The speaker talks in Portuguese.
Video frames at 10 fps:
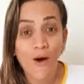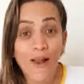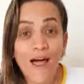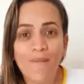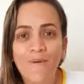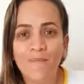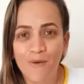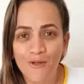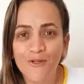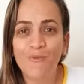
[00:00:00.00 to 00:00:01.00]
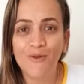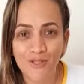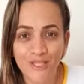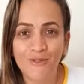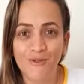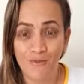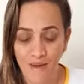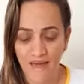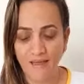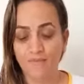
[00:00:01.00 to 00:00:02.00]
Olá, Pimpolhos, bom dia, tudo
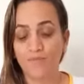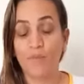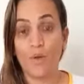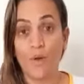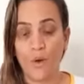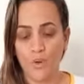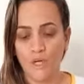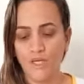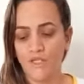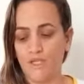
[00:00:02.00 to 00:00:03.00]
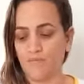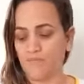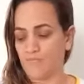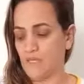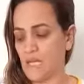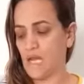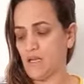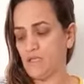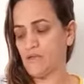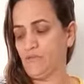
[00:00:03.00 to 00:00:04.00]
bem? Hoje a
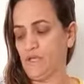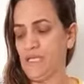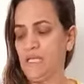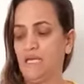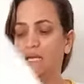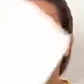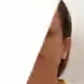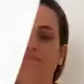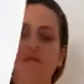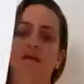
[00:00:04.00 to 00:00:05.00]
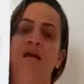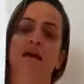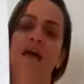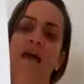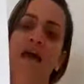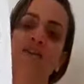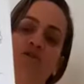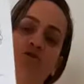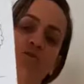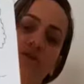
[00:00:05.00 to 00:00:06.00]
nossa folhinha é a de
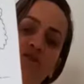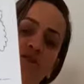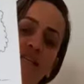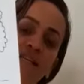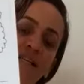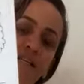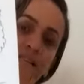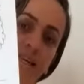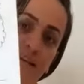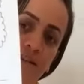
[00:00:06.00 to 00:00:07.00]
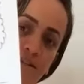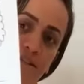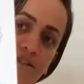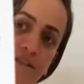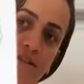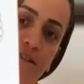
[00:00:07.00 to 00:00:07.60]
número 16.